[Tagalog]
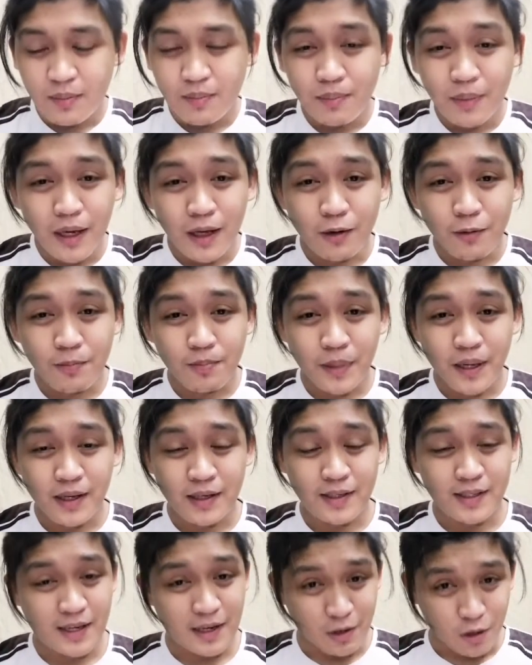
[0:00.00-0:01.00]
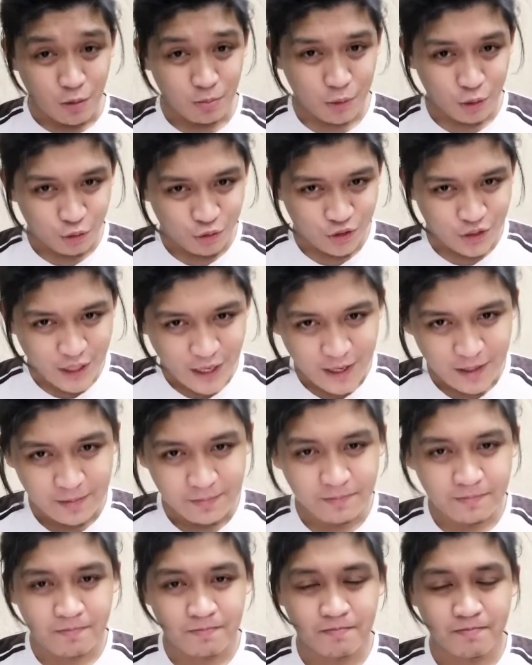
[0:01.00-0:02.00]
meron pang isang option
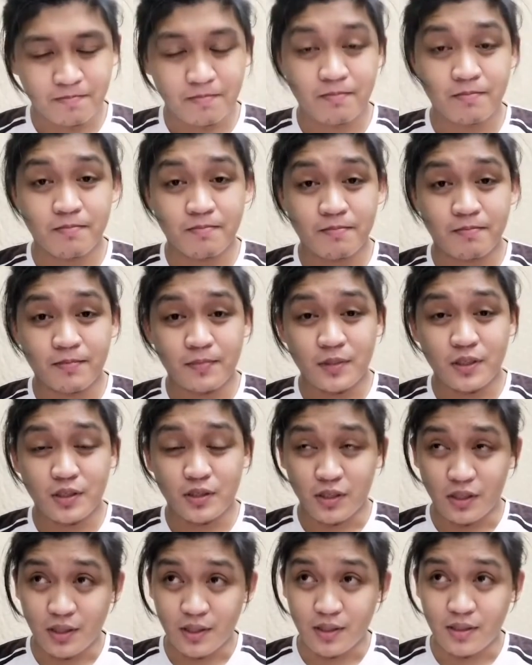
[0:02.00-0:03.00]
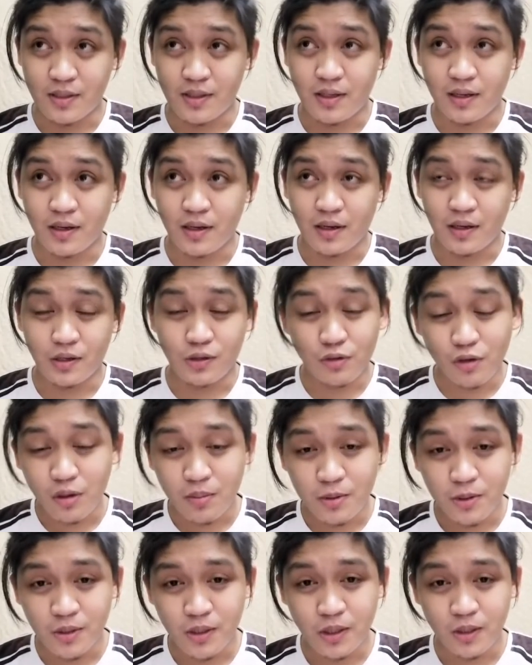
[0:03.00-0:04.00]
dyan. Since uh, yung
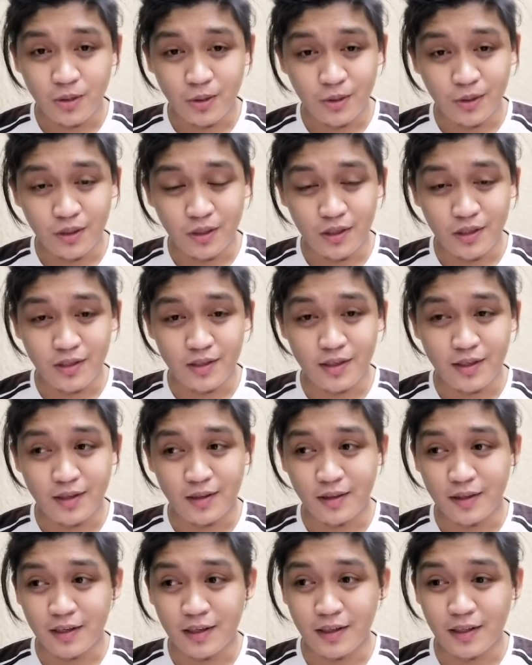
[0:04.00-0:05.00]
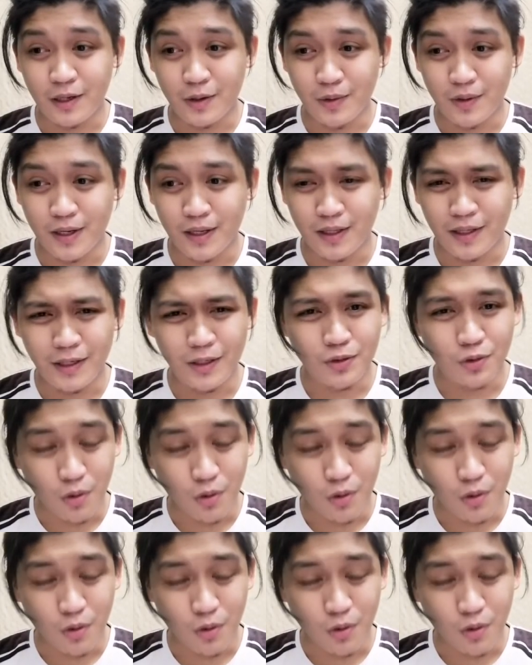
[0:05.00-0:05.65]
option na yun is ang um, tinatawag nating